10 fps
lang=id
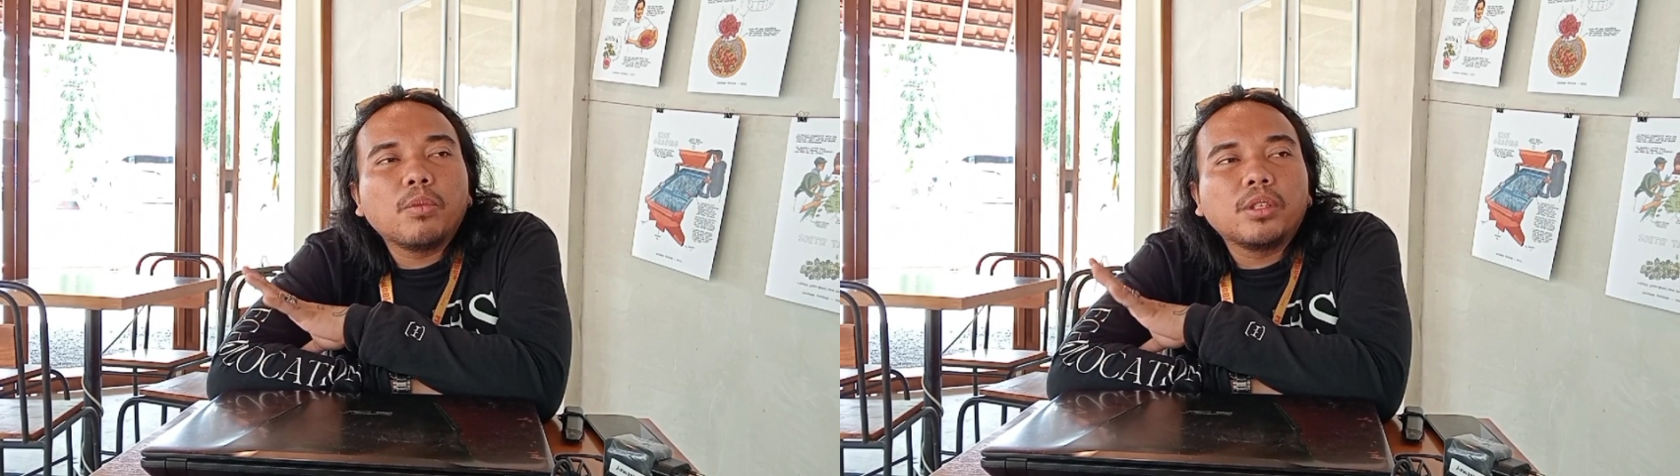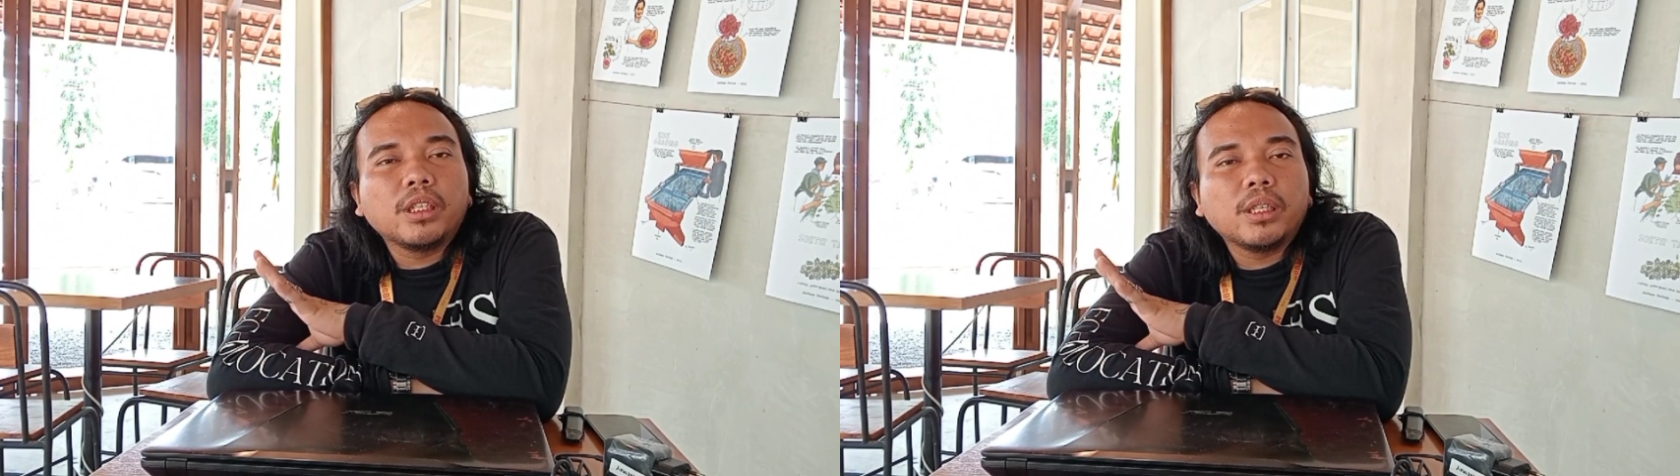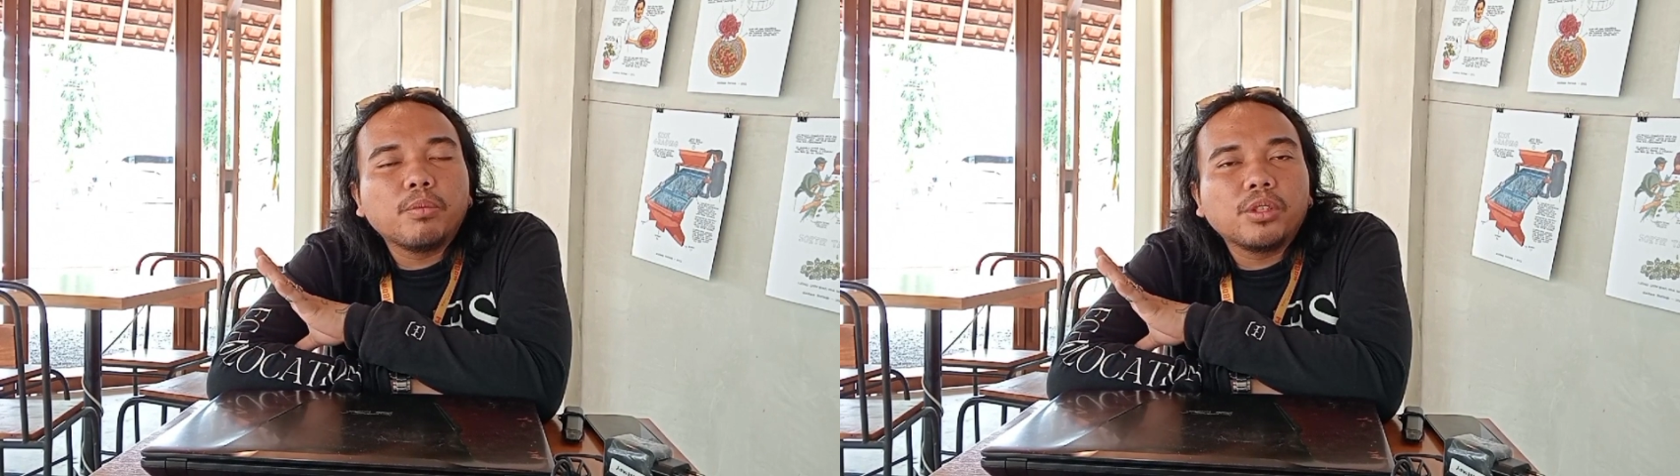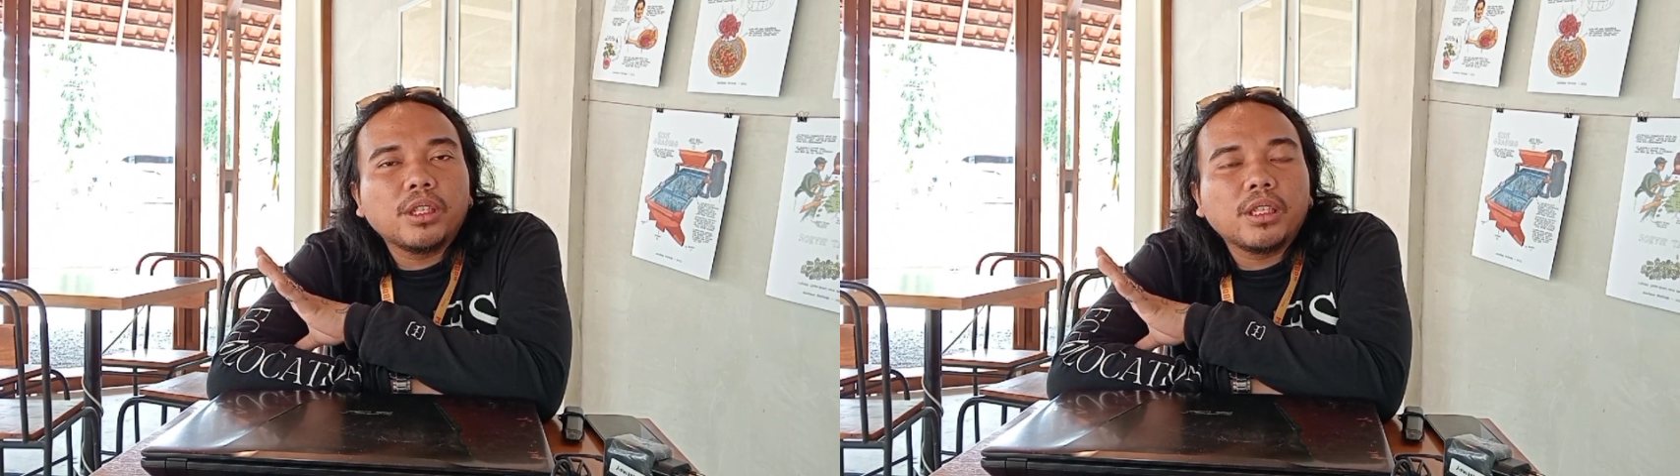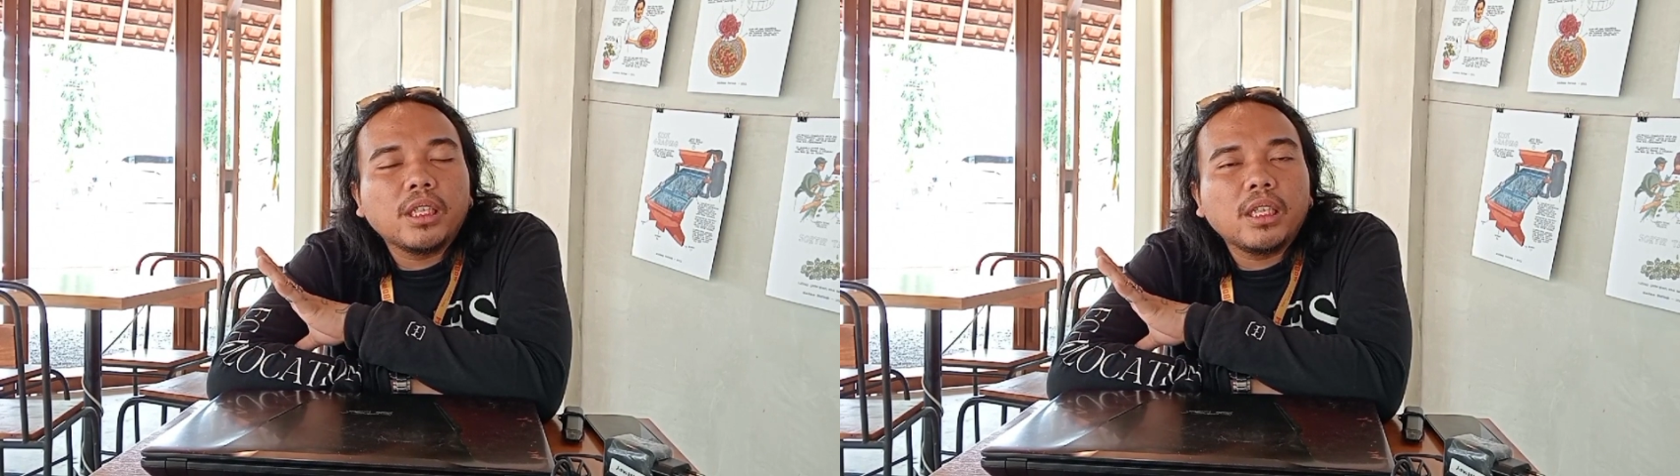
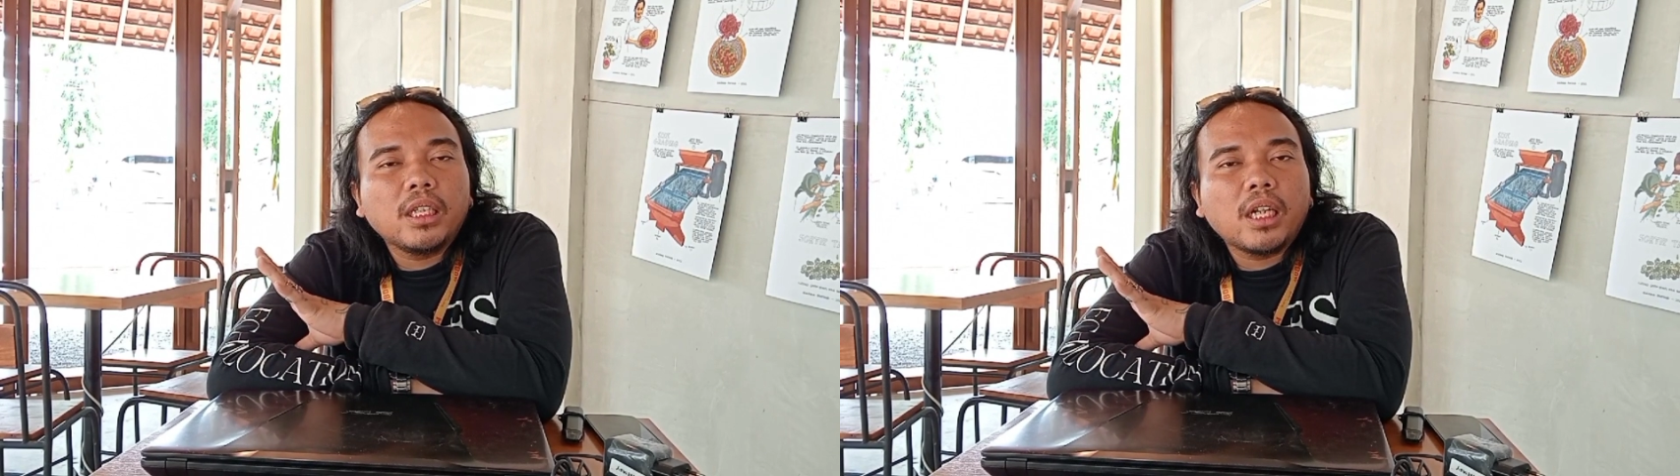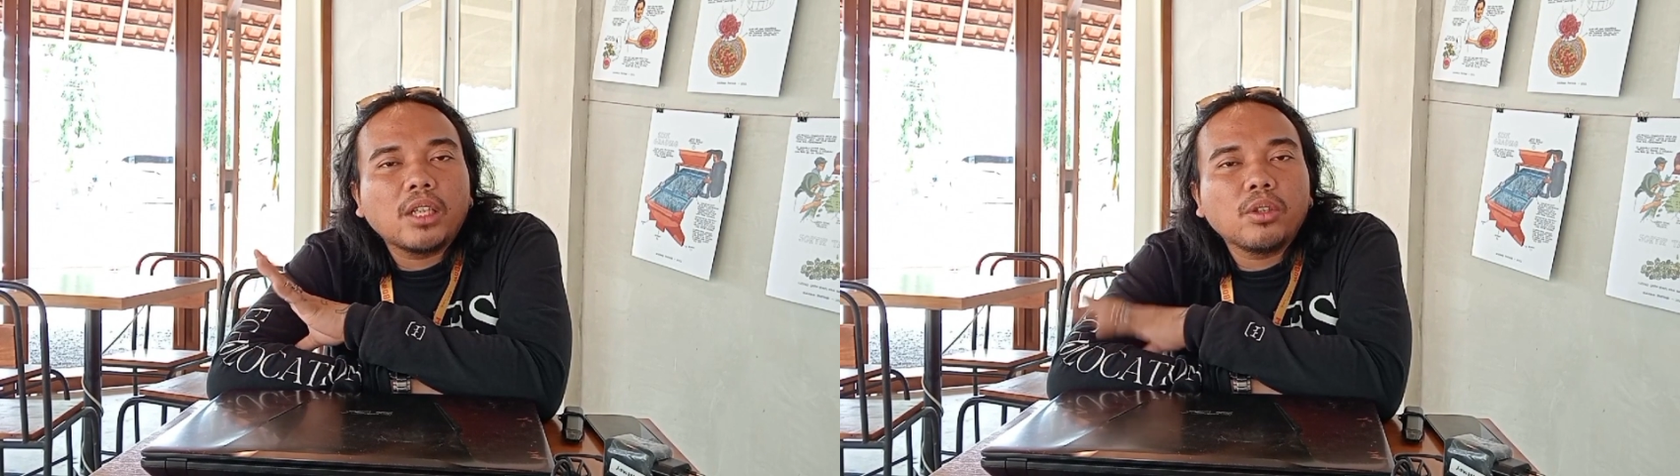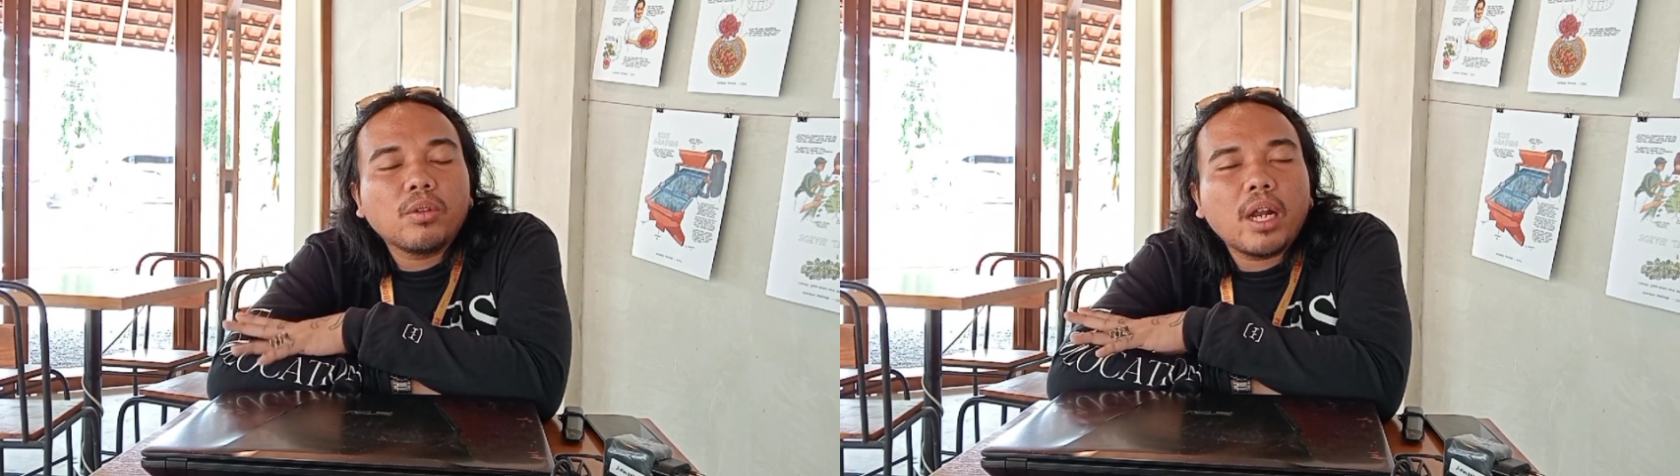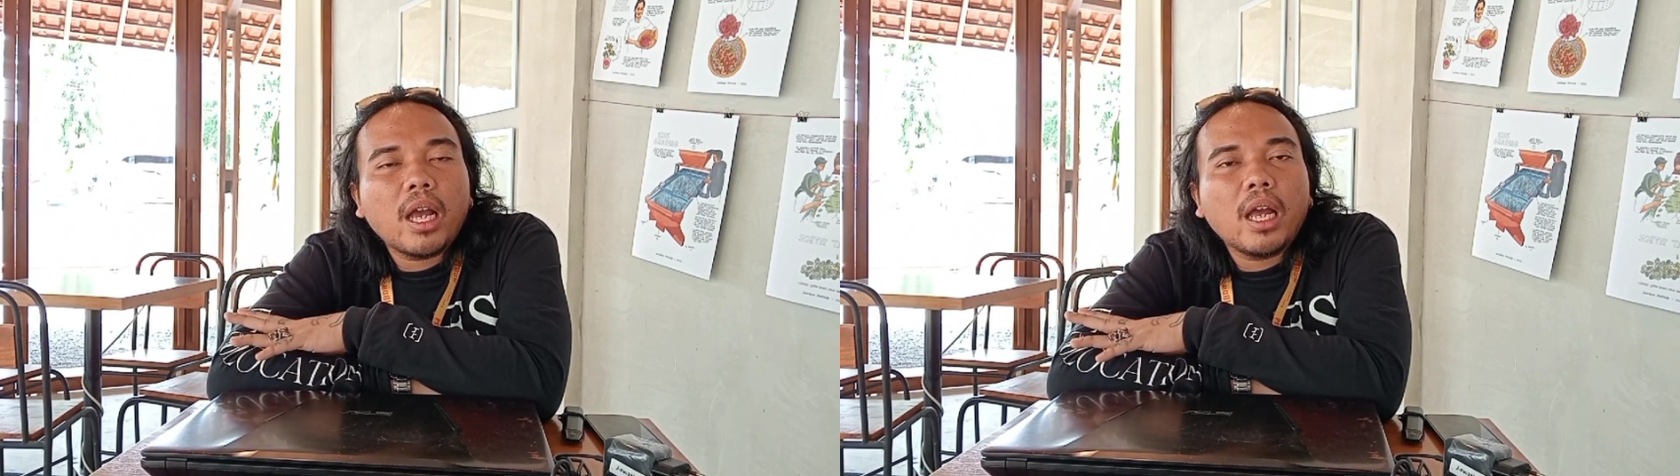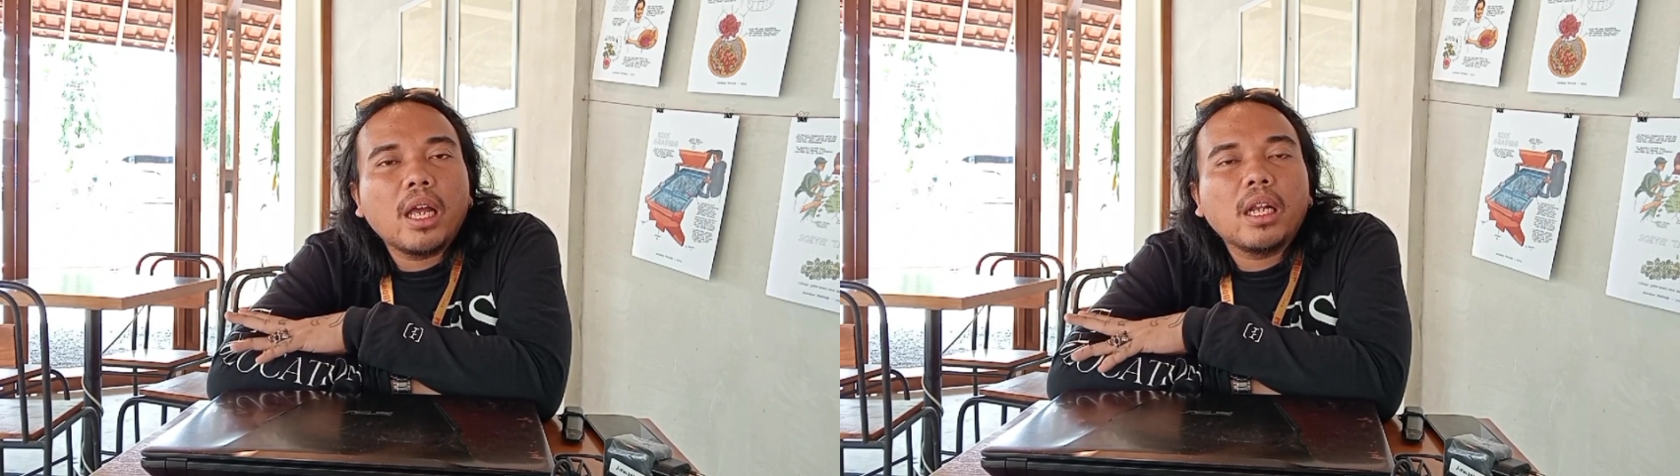musisi-musisi
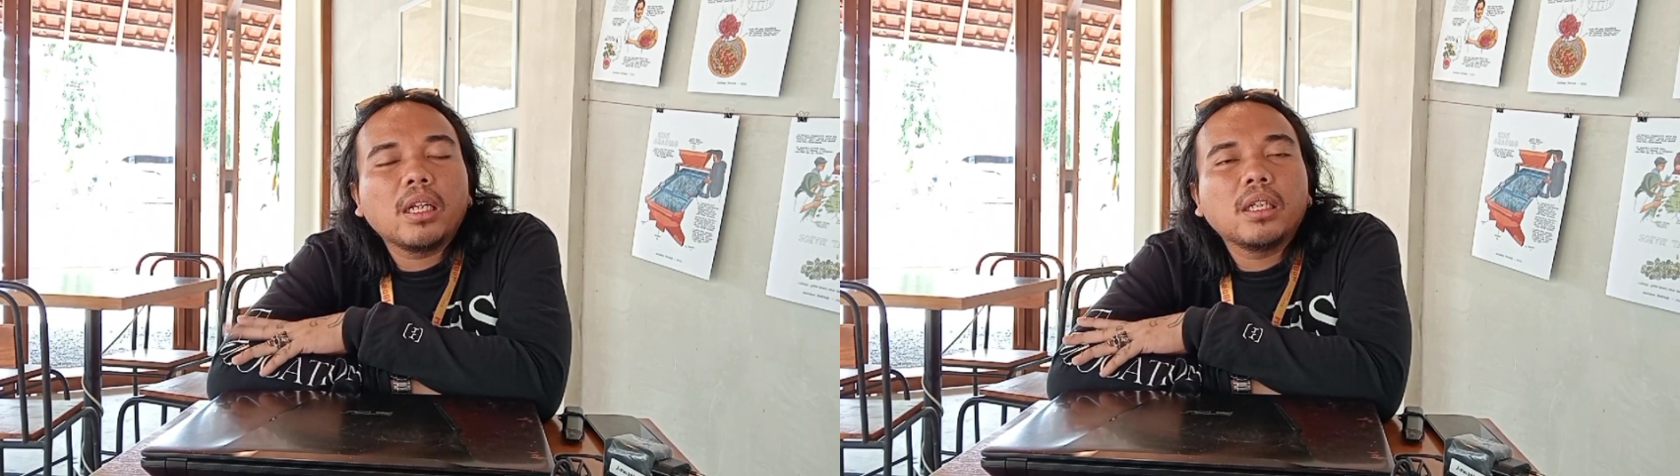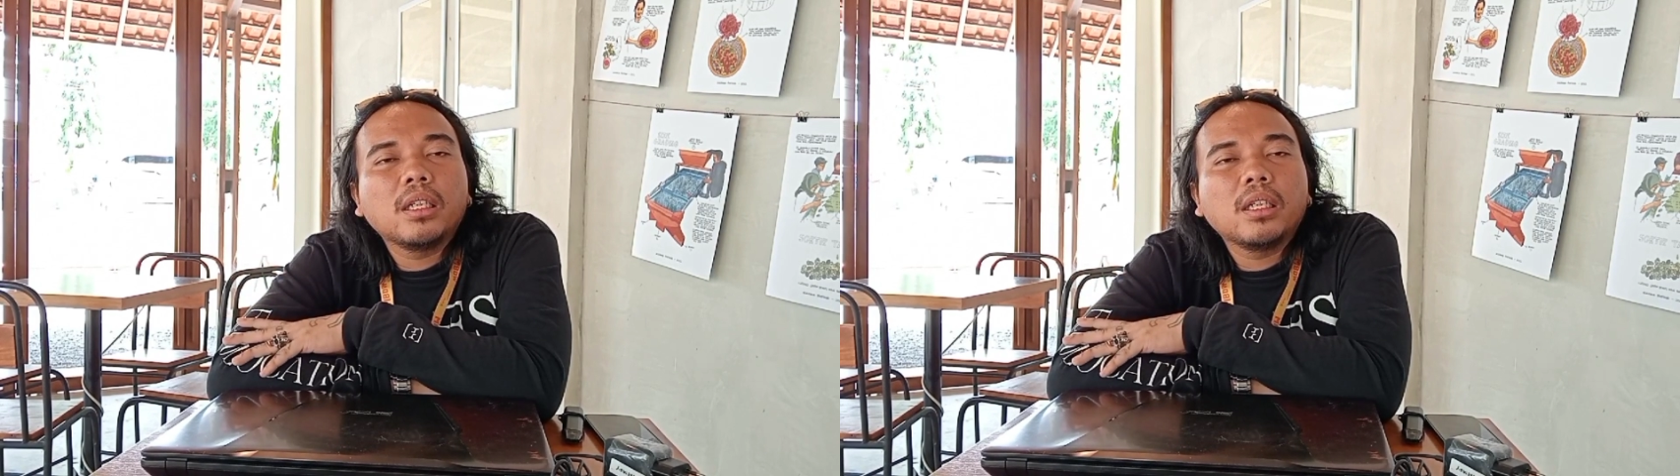nasional,